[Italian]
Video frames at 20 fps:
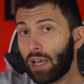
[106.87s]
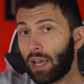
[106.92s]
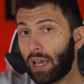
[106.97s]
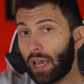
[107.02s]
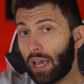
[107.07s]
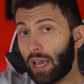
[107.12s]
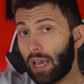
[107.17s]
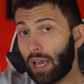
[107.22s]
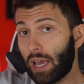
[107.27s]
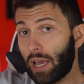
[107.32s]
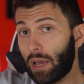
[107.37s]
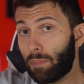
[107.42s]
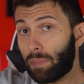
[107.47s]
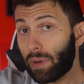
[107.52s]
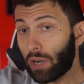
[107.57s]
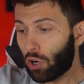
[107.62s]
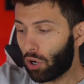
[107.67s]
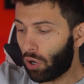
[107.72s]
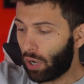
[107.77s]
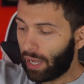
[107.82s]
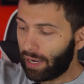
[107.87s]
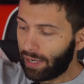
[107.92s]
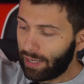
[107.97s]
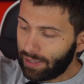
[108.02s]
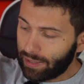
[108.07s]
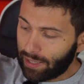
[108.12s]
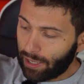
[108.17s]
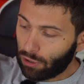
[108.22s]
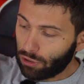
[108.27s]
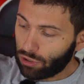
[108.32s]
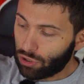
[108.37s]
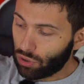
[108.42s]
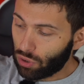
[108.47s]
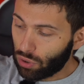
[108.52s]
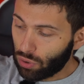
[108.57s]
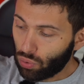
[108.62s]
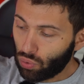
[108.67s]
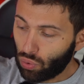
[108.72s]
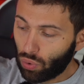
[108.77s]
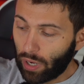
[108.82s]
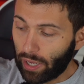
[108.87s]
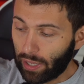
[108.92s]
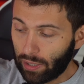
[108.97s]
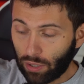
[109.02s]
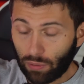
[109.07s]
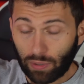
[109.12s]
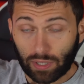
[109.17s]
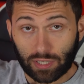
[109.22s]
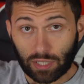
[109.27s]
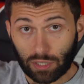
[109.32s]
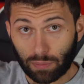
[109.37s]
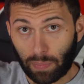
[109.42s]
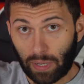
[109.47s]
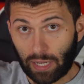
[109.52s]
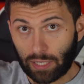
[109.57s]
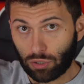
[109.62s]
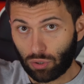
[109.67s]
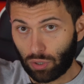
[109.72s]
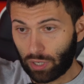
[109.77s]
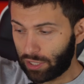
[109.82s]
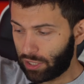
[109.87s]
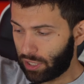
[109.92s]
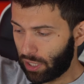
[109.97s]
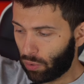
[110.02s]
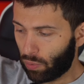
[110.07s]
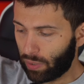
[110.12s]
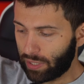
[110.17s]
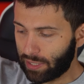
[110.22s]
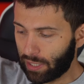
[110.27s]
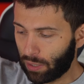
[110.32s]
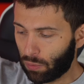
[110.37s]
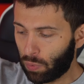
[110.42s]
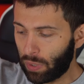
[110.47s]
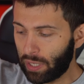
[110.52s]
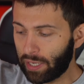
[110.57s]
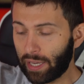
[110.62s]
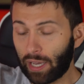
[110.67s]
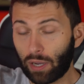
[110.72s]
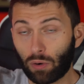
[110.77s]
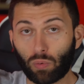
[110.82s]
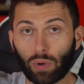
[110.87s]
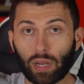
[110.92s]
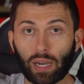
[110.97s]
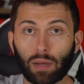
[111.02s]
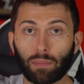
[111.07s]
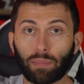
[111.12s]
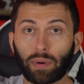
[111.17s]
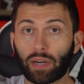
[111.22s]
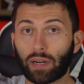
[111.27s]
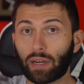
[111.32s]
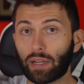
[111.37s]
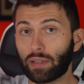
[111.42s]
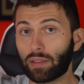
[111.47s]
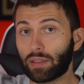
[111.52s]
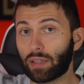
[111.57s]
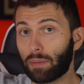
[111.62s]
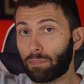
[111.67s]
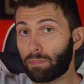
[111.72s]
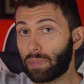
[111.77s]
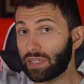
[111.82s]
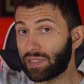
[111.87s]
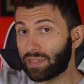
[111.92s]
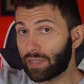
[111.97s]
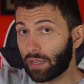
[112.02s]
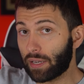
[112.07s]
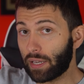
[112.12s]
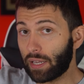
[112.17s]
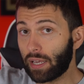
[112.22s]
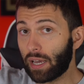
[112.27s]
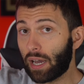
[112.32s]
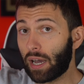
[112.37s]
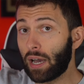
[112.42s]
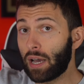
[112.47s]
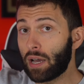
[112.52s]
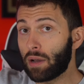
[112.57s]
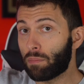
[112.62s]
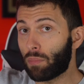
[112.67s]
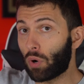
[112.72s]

eh, però all'interno ci sono due di queste spazzole, c'è questa qui che è quella per tappezzeria,